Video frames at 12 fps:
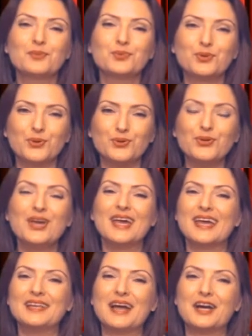Bugün
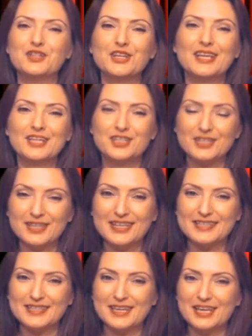enerji
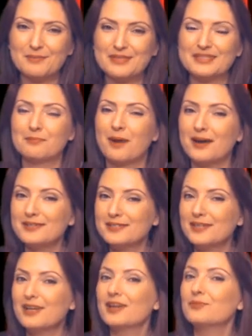gezegenimiz Mars
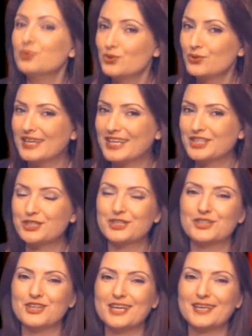burç
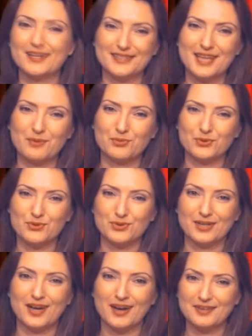değiştirecek. Aslan
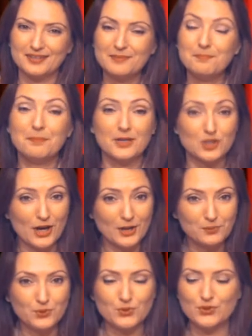burcundan ayrılıp
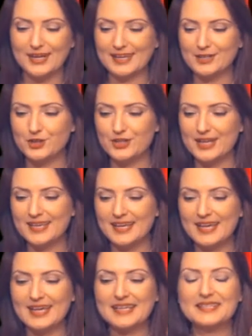Başak burcuna geçecek.
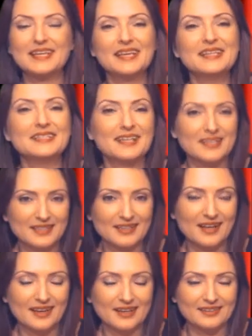8
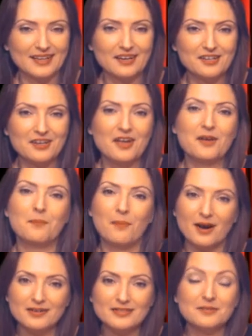Aralık'a kadar
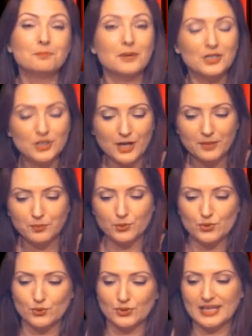Mars Başak
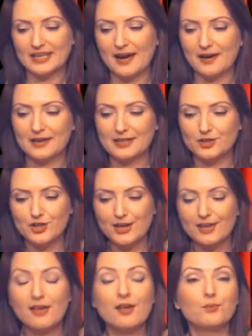burcunda
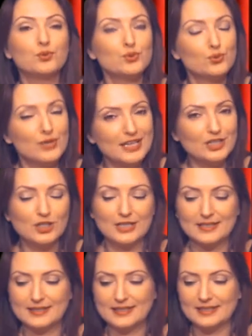ilerleyecek. Bu süre
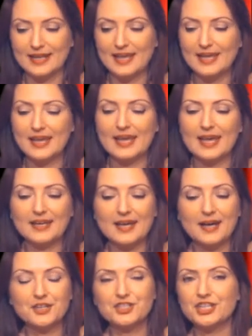içerisinde
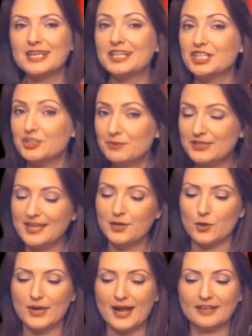enerjiyi işimize
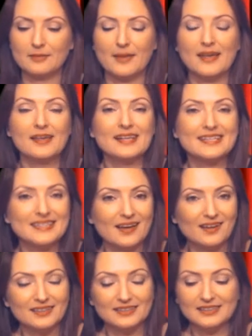yöneltme,
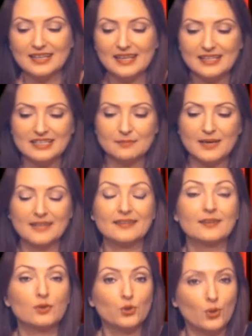sağlık, hizmet,
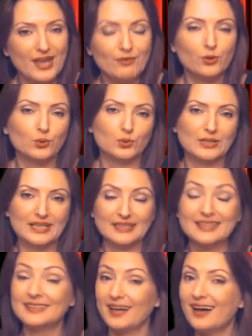görev
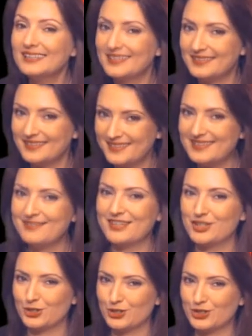konularında daha titiz ve
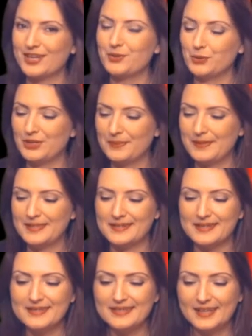çalışkan
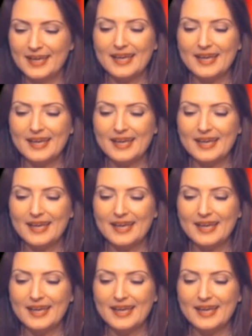olabiliriz.